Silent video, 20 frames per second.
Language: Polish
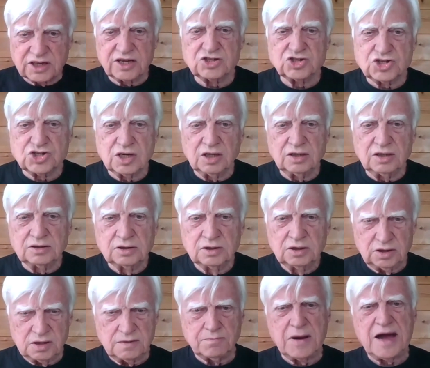
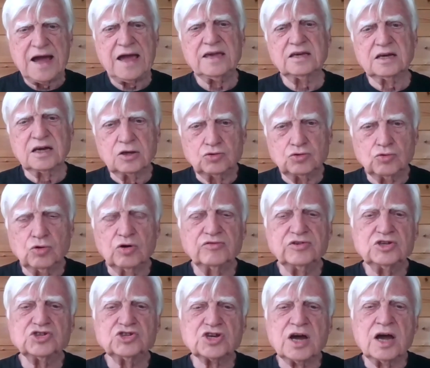Nadchodziły wieści o
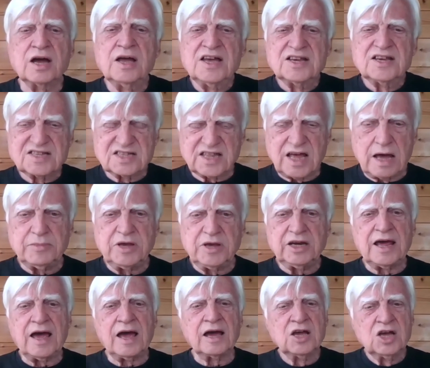śmierci jednego, drugiego
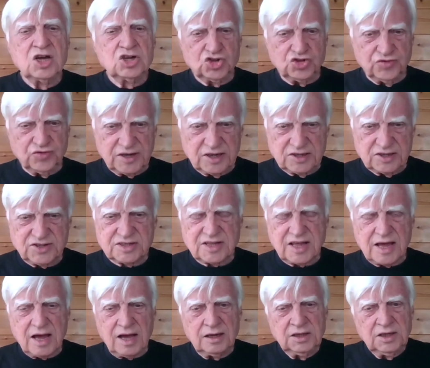i trzeciego,
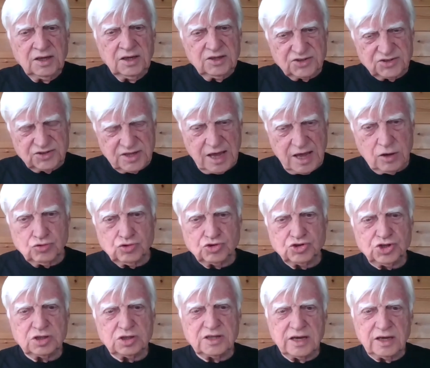a matka
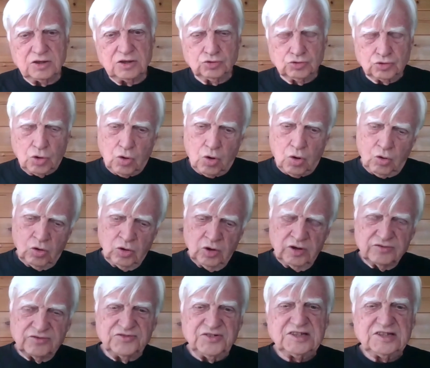Jugowiców,
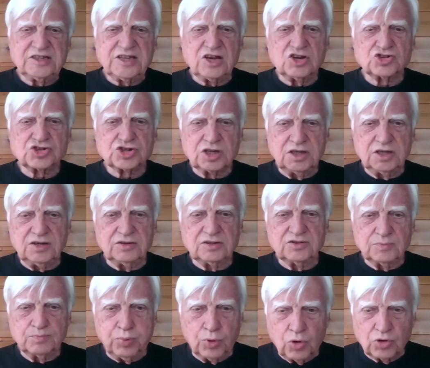niewzruszona,
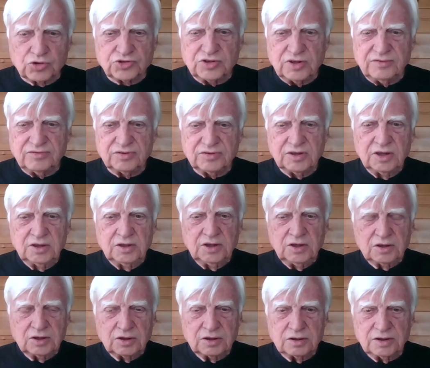mocna,
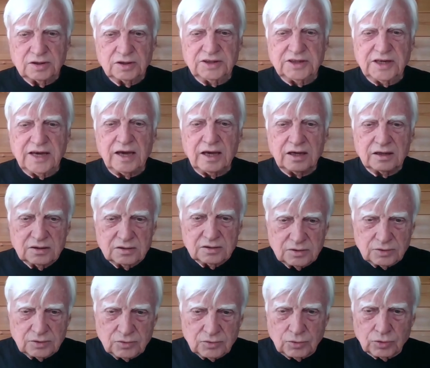wiedząc, że
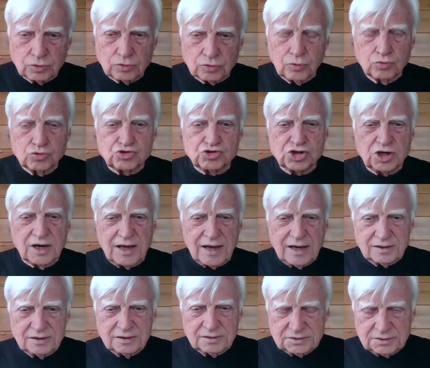takie jest powołanie
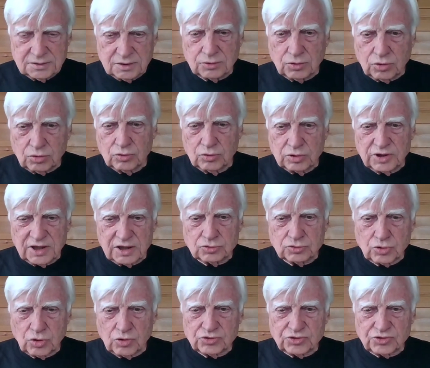rycerza,
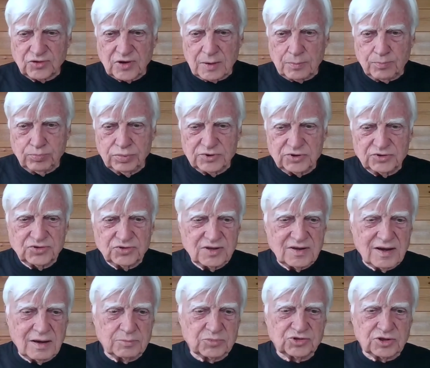wszystko to znosiła
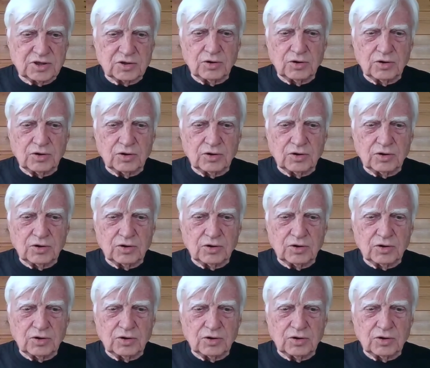dzielnie.